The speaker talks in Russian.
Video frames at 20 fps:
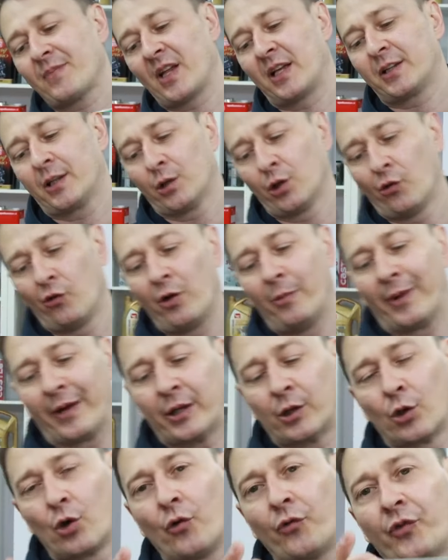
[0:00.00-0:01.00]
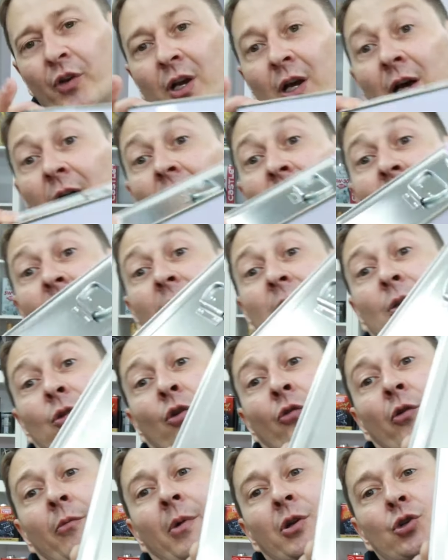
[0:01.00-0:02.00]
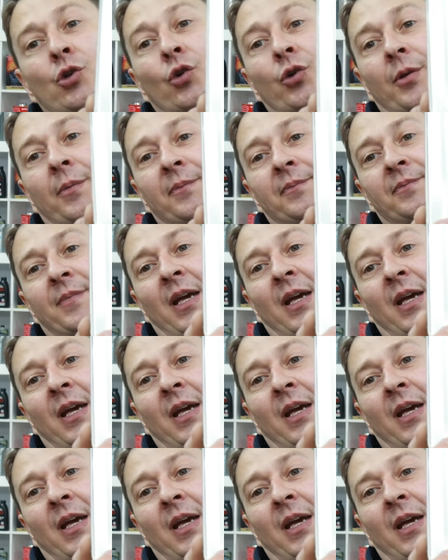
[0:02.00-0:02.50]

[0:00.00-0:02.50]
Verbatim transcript: Это новая маркировка, новый бачкод.